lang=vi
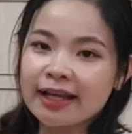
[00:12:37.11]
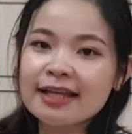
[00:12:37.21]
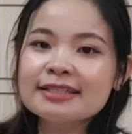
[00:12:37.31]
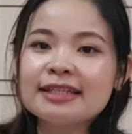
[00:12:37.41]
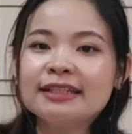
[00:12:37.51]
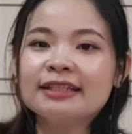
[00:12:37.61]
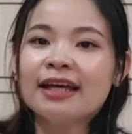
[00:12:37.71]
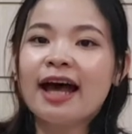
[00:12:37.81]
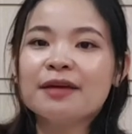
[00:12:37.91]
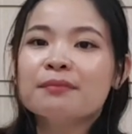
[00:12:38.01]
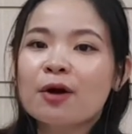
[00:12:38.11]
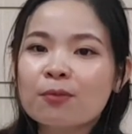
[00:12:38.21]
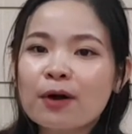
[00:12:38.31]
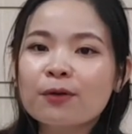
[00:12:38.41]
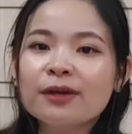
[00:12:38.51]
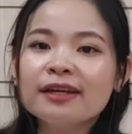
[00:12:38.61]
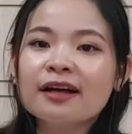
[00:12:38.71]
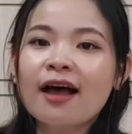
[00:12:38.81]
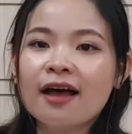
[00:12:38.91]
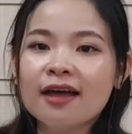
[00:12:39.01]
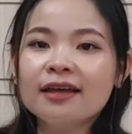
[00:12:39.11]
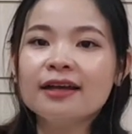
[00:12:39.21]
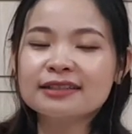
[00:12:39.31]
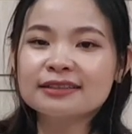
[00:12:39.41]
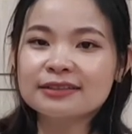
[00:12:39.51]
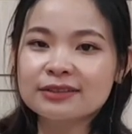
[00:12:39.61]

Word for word: các anh chị hãy mau mau liên hệ à,